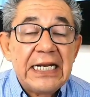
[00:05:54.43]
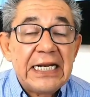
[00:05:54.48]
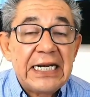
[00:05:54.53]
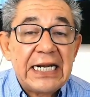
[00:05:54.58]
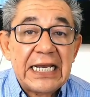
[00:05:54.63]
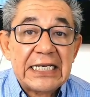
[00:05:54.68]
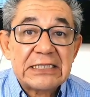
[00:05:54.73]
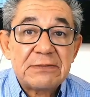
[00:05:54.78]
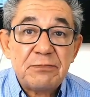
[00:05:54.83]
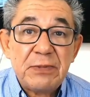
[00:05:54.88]

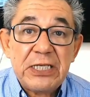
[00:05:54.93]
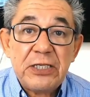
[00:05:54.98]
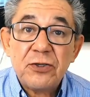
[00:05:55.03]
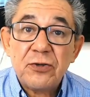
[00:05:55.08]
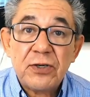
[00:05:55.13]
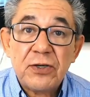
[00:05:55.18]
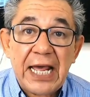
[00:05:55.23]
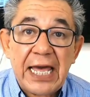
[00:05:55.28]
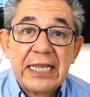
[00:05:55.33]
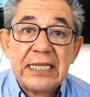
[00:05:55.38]
las
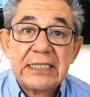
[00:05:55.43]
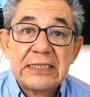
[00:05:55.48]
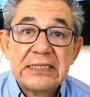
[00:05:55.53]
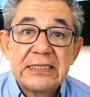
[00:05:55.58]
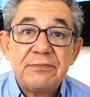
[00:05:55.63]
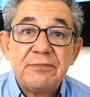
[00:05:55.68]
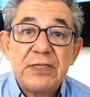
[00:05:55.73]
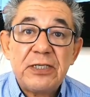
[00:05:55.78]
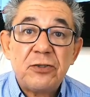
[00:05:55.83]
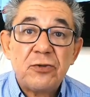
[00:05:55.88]

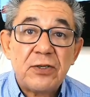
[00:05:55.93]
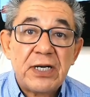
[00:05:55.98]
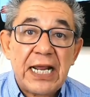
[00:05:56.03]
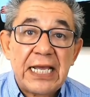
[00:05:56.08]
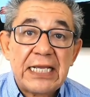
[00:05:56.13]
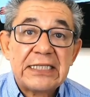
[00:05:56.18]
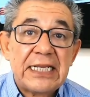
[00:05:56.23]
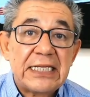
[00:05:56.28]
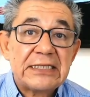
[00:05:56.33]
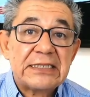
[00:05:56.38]
millonadas y
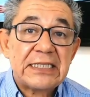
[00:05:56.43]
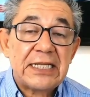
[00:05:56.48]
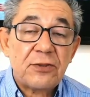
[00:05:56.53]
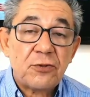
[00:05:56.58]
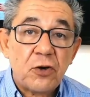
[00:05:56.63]
millonadas de